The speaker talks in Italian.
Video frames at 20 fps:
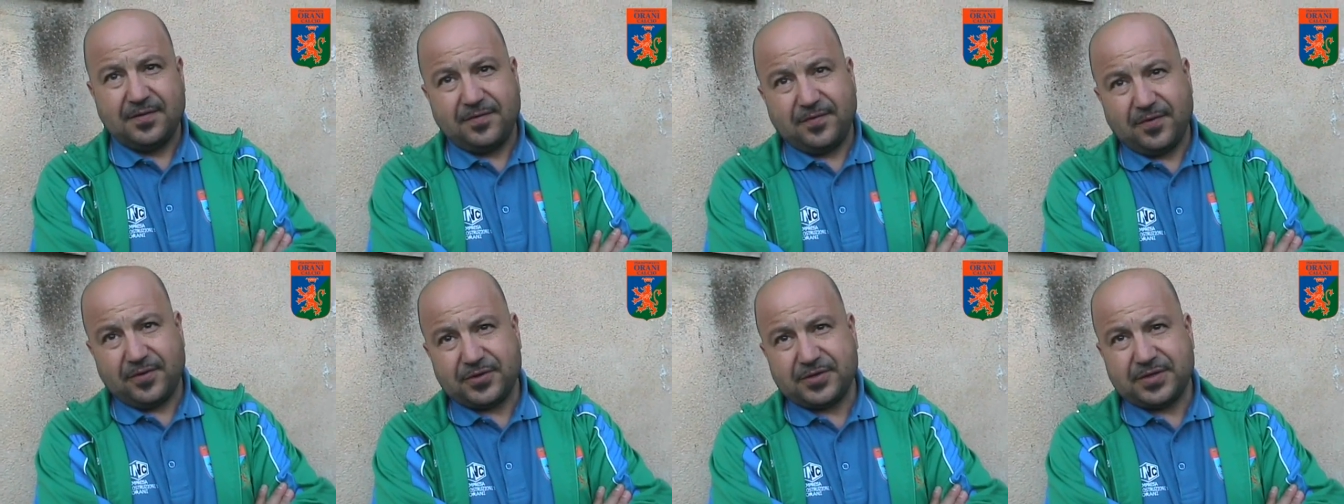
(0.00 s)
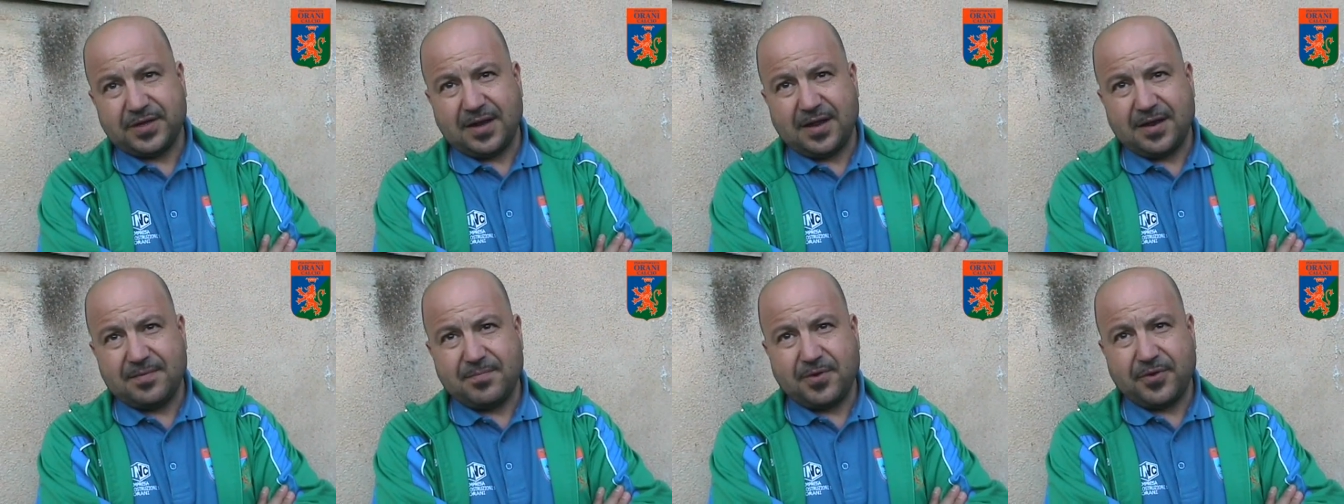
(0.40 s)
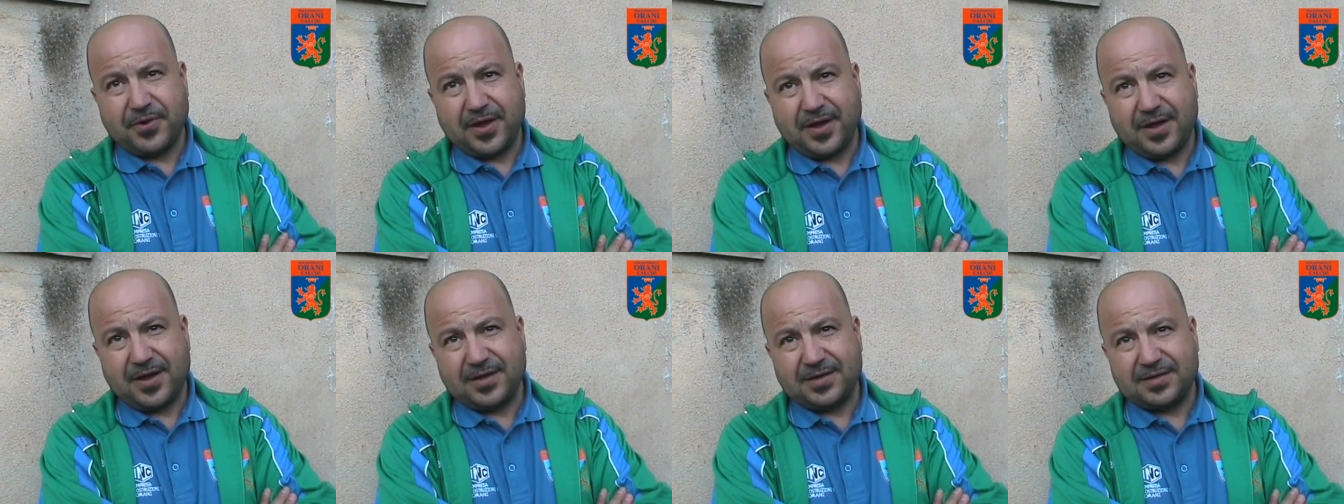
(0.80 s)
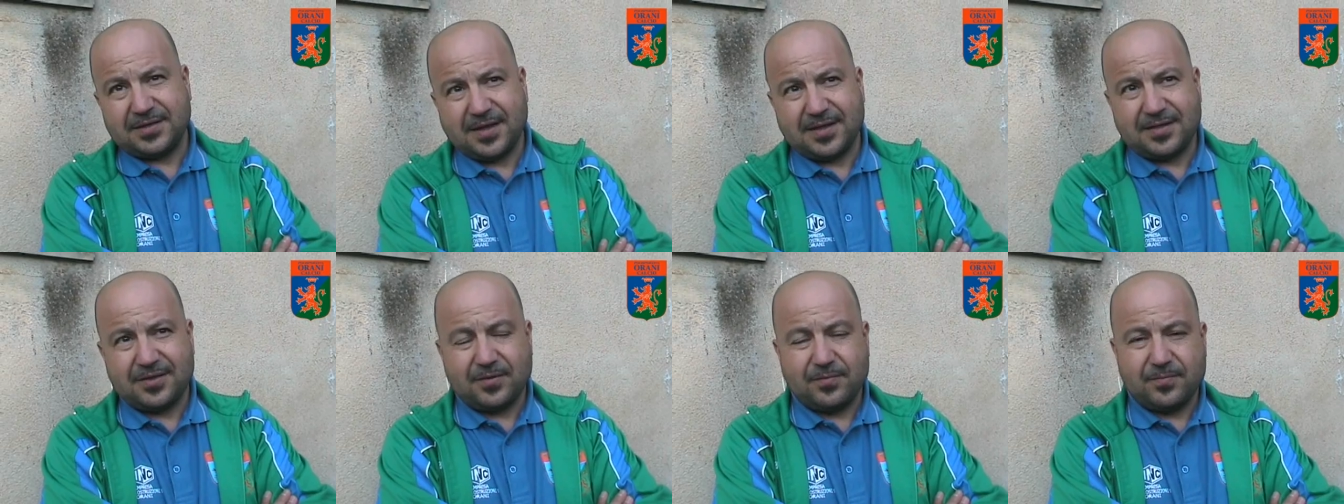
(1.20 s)
Forse l'Alborea è
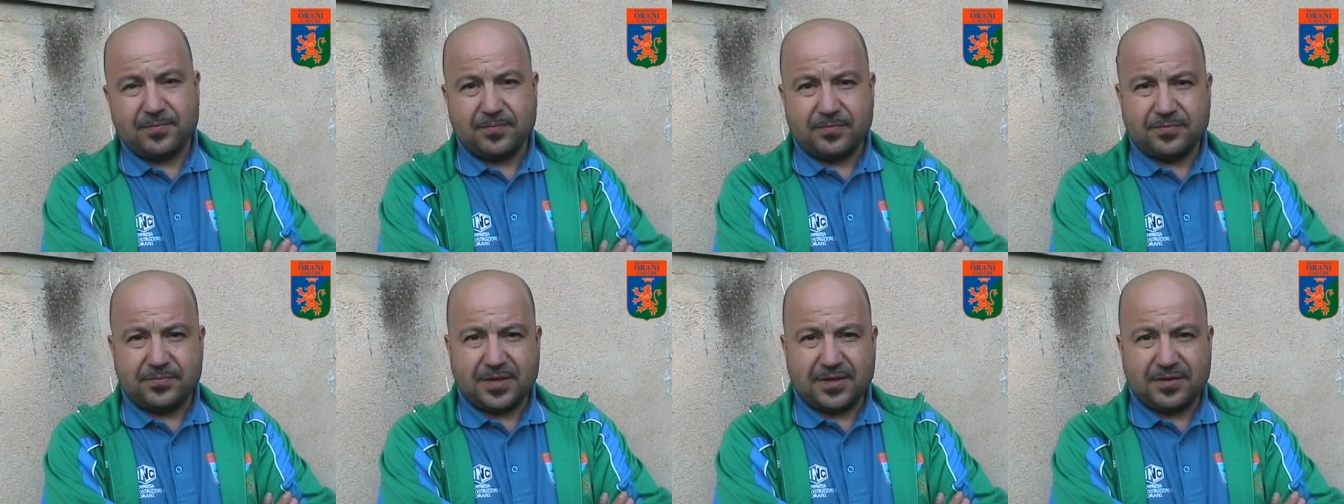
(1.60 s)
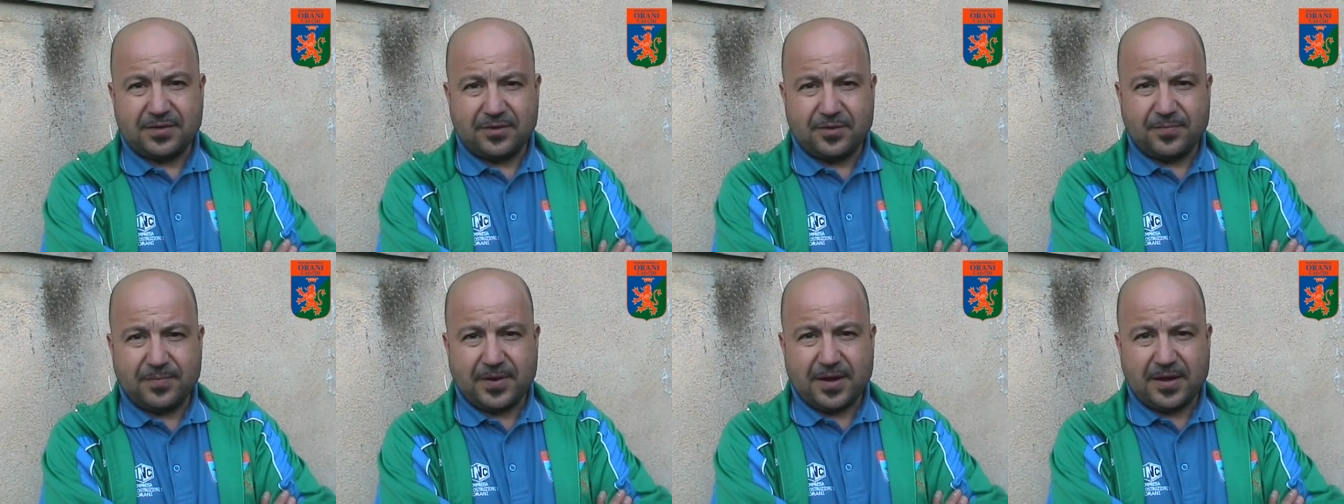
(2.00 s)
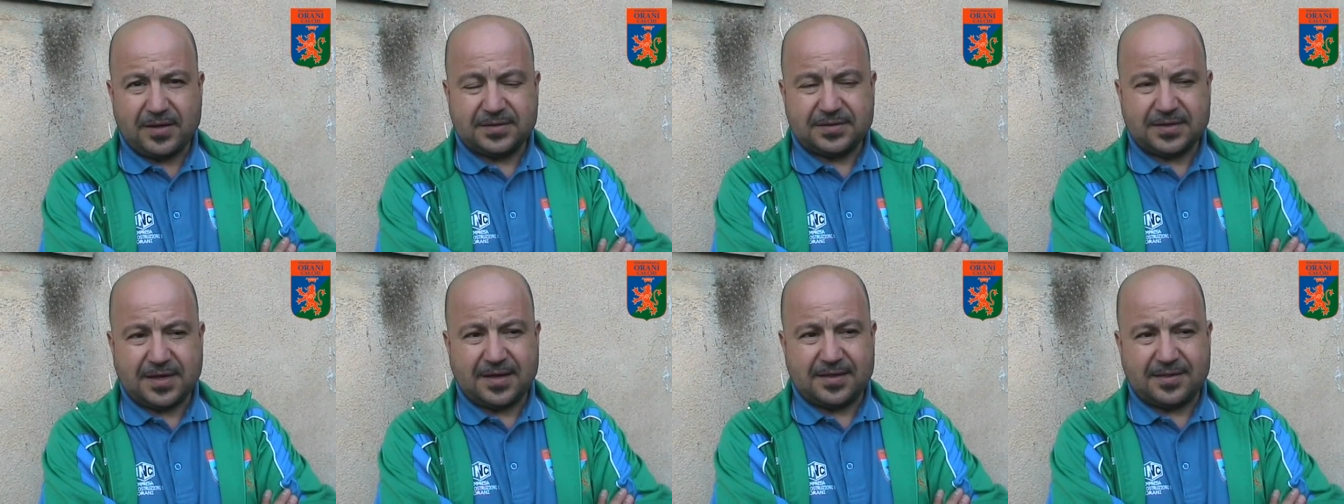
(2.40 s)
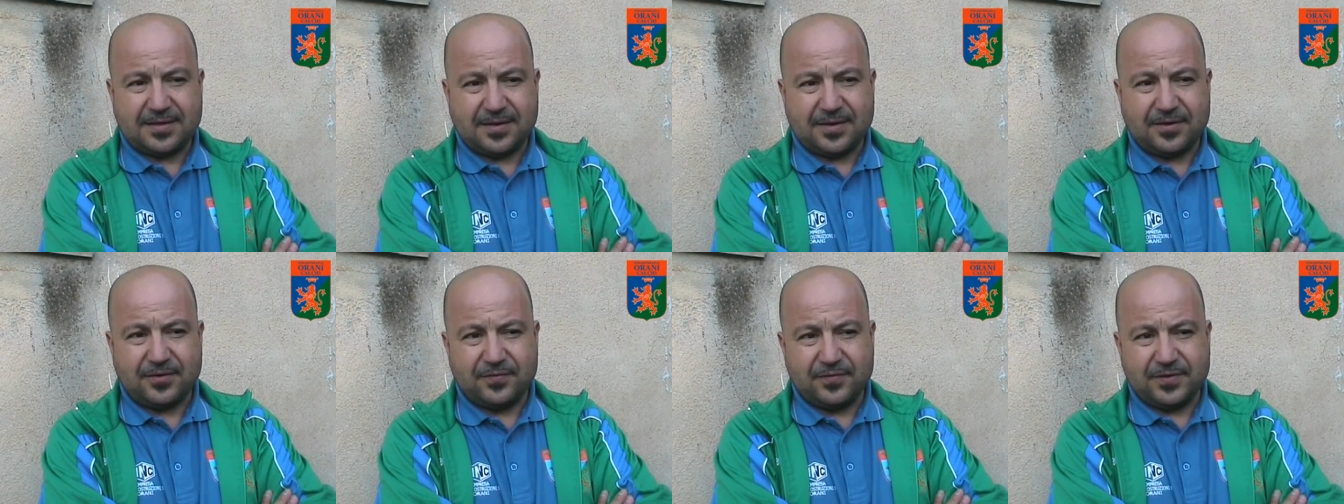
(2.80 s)
stata un tantino
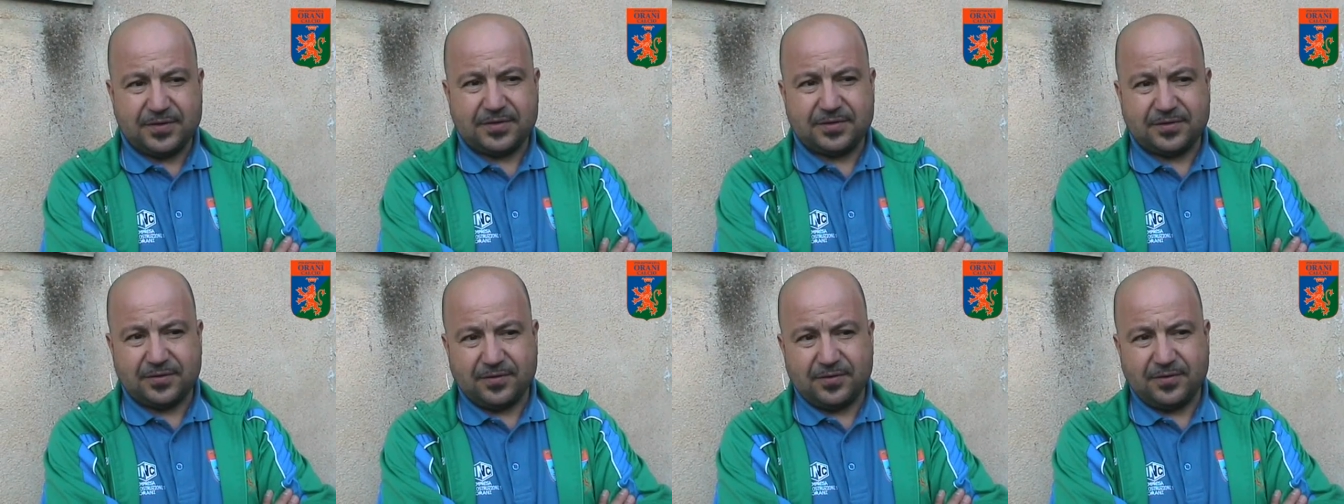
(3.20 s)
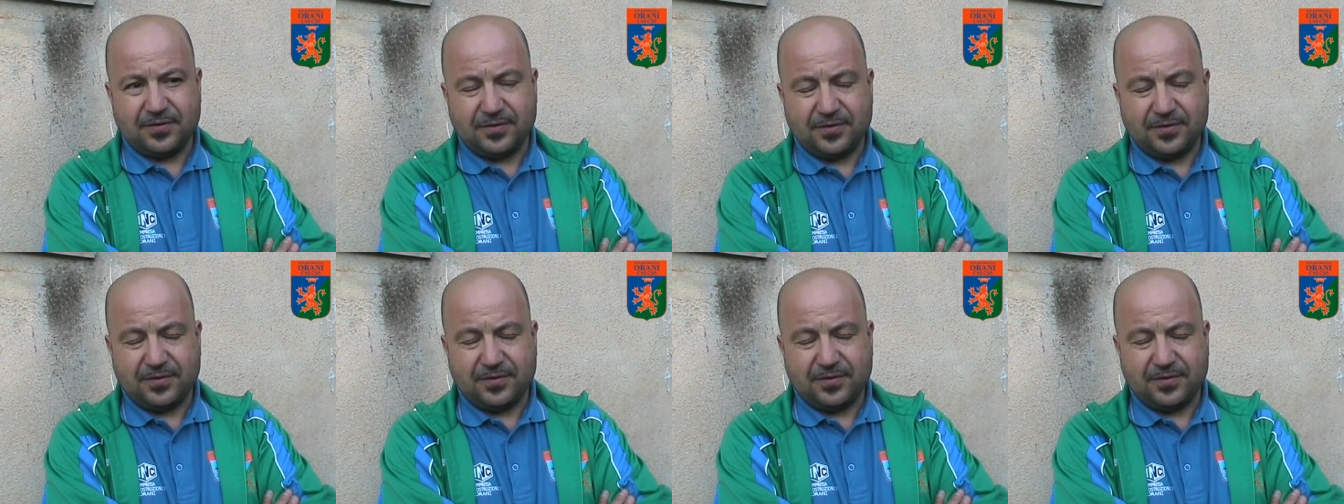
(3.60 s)
penalizzata, io ho visto